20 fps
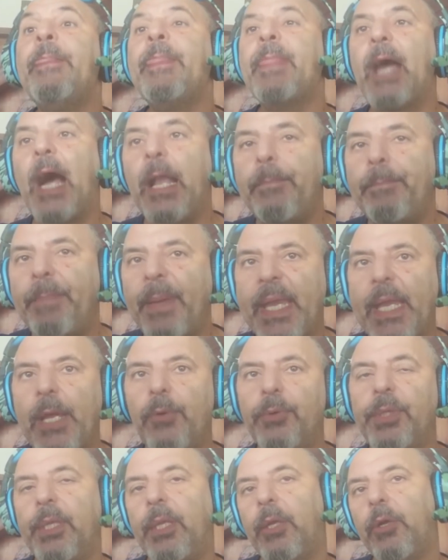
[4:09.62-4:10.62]
al
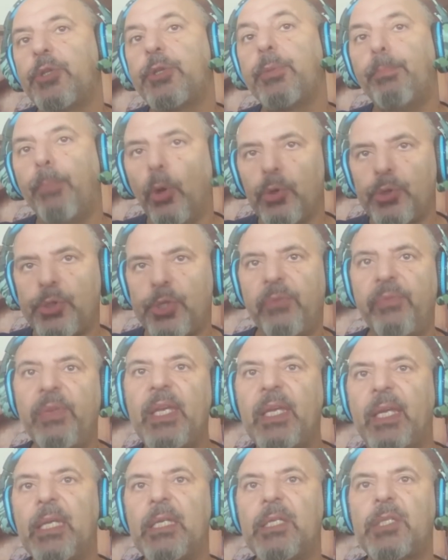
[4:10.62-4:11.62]
periodo de los
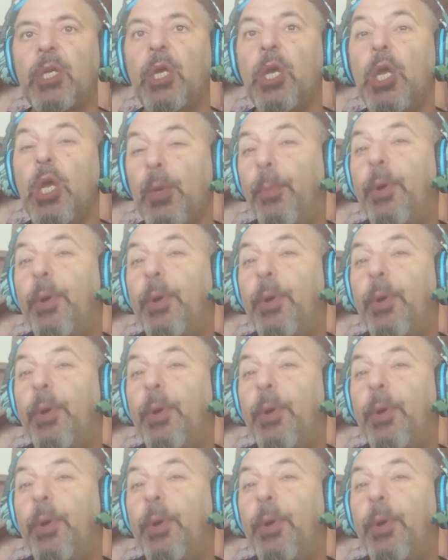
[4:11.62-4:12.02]
bolcheviques.